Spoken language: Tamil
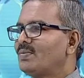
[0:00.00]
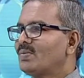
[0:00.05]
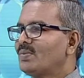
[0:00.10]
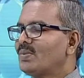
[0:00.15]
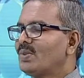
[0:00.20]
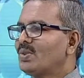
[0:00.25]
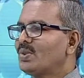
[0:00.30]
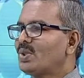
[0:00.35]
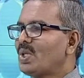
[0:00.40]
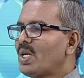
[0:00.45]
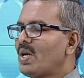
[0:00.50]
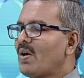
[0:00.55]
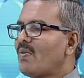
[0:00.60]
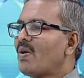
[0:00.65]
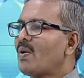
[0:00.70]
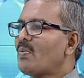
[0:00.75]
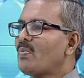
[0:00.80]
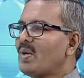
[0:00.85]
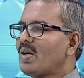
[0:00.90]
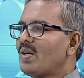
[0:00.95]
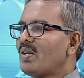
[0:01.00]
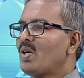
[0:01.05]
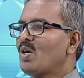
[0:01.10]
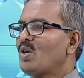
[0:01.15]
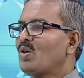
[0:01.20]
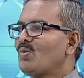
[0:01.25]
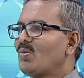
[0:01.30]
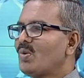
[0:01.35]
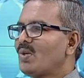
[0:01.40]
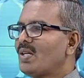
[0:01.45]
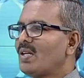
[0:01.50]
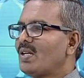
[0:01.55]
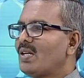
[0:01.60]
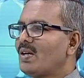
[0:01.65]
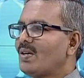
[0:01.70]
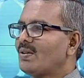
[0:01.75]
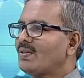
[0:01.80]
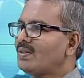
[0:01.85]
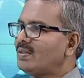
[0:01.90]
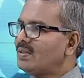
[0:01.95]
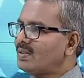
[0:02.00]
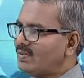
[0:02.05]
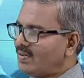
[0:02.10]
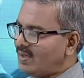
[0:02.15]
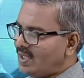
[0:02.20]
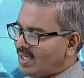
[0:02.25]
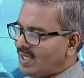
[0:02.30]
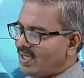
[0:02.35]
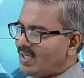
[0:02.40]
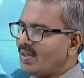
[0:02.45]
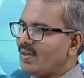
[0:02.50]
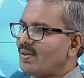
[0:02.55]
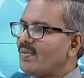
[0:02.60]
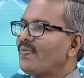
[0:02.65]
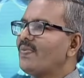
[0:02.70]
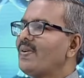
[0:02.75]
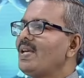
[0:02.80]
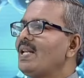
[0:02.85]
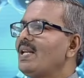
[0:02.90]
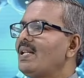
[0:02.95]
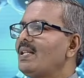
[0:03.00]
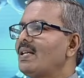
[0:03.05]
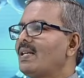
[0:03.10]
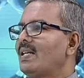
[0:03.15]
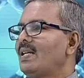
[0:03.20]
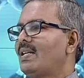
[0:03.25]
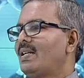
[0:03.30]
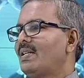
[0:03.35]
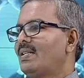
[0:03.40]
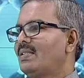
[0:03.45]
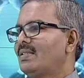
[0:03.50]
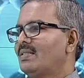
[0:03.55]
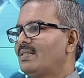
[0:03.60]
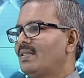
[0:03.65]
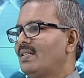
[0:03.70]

ஓகே ஸோ எவாப்ரேட் ஆகும்போது என்னாகும் வீல் ஃபீல் த ஹீட்